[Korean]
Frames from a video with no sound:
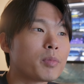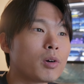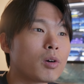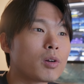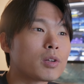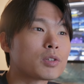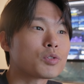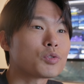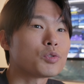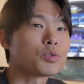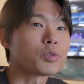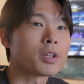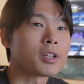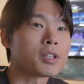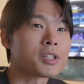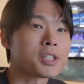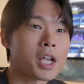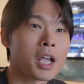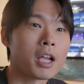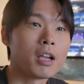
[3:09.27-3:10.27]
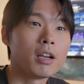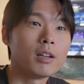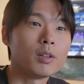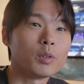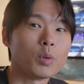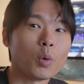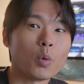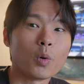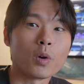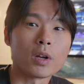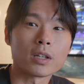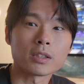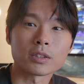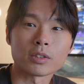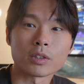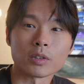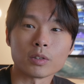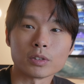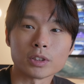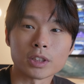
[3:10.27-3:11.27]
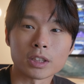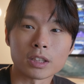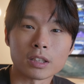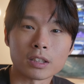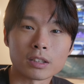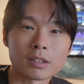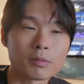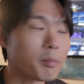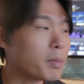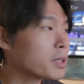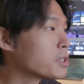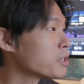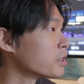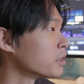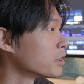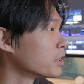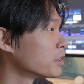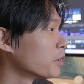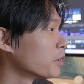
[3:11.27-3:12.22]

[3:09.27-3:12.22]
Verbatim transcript: 미러리스 중에 제일 놀랐어요 제가 맞지?